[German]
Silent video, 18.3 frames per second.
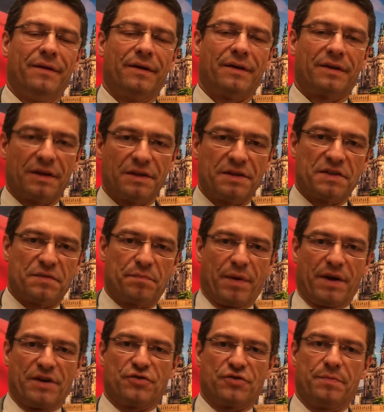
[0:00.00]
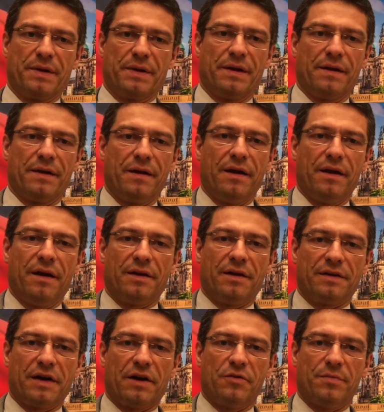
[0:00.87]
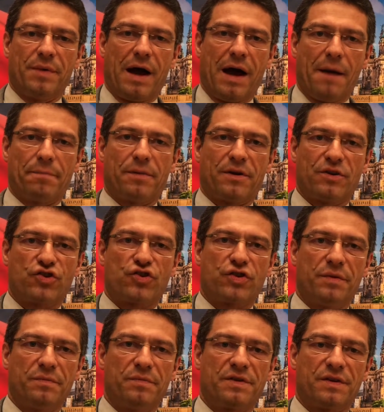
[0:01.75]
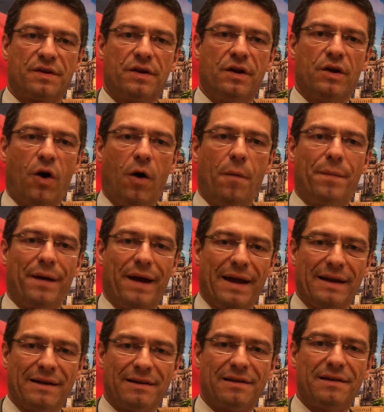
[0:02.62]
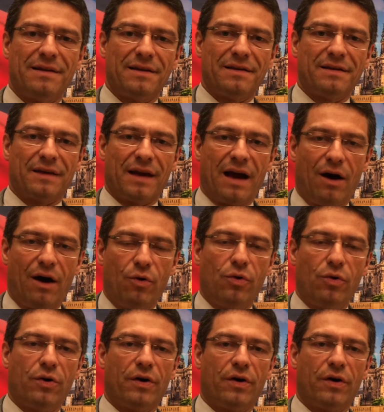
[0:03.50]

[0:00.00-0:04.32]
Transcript: drittes Beispiel, darüber abgestimmt, ob endlich auch